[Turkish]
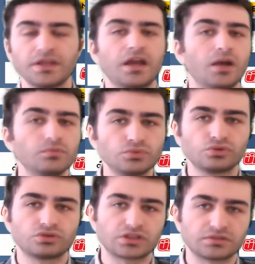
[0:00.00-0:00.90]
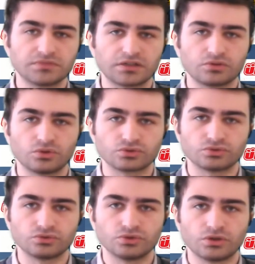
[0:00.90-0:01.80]
Hem büyük takımlar görsün.
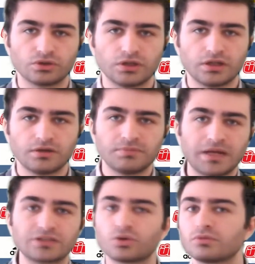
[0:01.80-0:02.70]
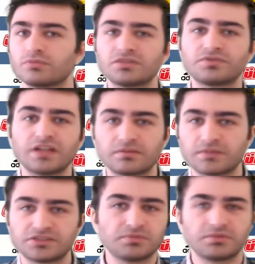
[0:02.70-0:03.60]
Belki olmadı
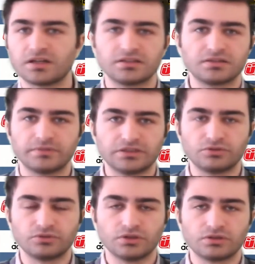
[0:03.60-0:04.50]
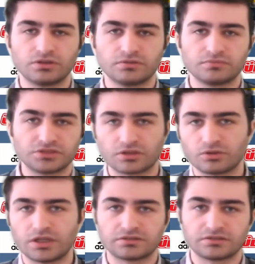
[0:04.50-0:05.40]
Fenerbahçe bile alır beni diyor gol
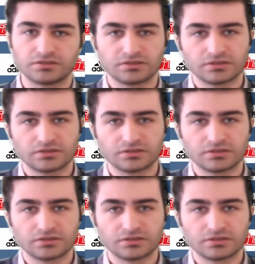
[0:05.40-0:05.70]
attı.